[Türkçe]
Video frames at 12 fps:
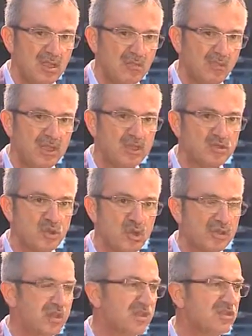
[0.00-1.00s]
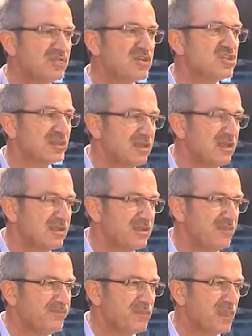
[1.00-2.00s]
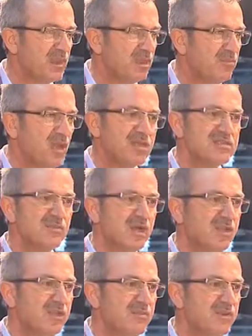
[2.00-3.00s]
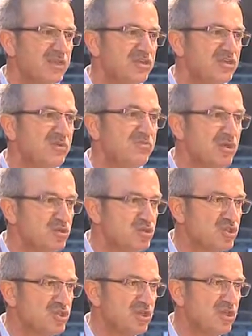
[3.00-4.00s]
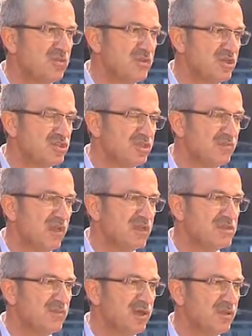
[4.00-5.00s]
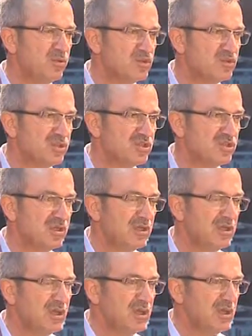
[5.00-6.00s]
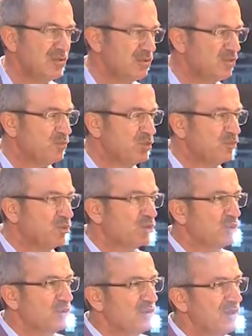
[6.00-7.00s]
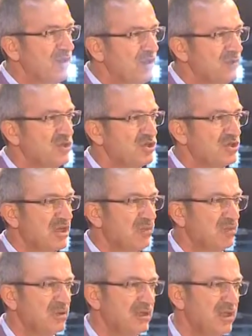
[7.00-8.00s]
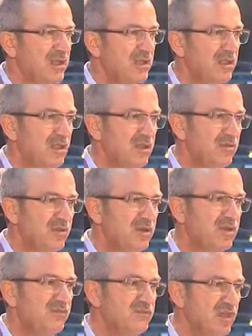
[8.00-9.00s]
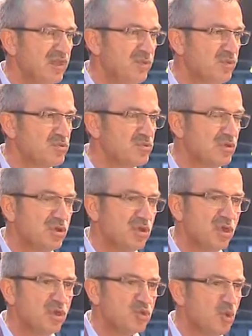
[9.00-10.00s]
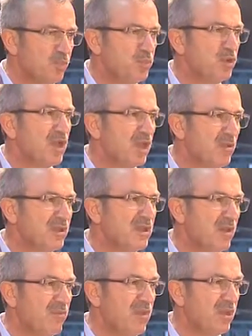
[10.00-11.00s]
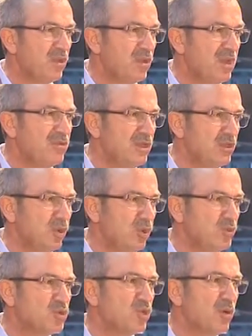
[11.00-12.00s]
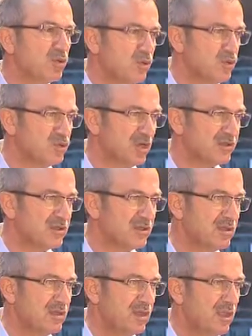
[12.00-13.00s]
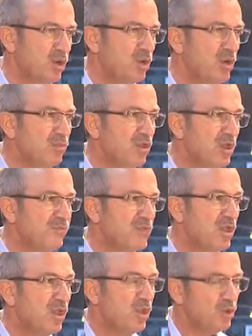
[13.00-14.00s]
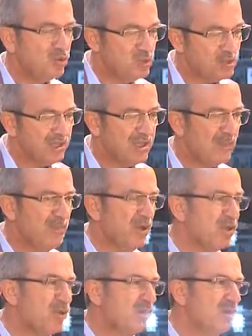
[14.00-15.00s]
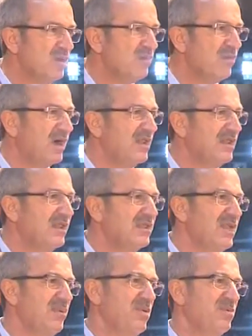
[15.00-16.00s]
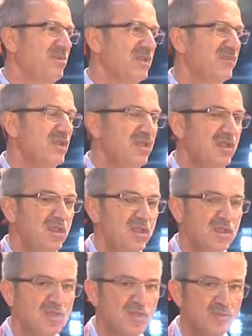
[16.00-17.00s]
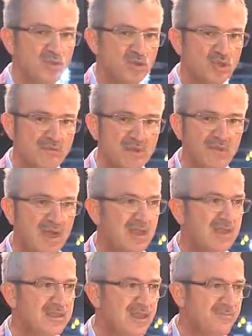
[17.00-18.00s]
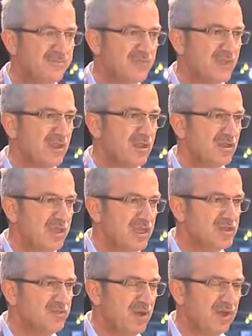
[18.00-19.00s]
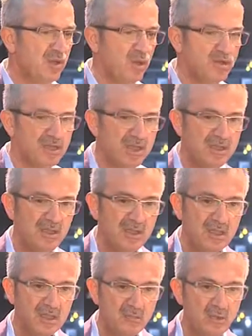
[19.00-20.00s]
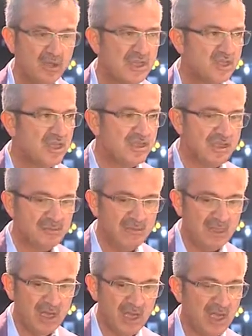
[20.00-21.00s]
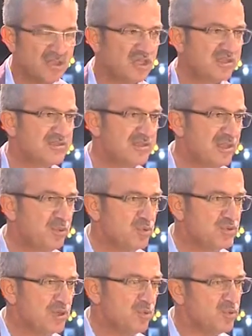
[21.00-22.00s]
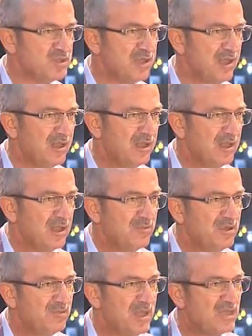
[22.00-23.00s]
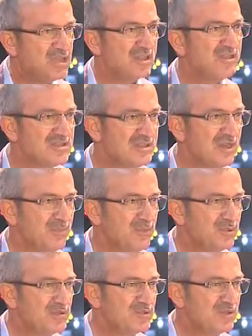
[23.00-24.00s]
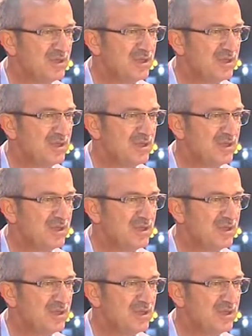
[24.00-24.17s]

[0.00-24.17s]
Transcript: Bunları sokaklarda ve caddelerde bazı mahallede 1000 kişi, 1500 kişi, 2000 kişi, bazı mahallede 3000 kişi. İşte bugün burada olduğunda 7000 kişiye burada da bir iftar yapıyoruz. Çok büyük kalabalık yapmak önemli değil. O bir şova dönüşüyor artık. Düzenli önemli olan yapmak. düzenli yapmak önemli olan mahallelerde yapabilmek. Şimdi düşünün bir mahallede geniş bir mahalle önce bu geçen yıl bir A caddesinde yapıyorsak bu sene bir B caddesinde yapıyoruz.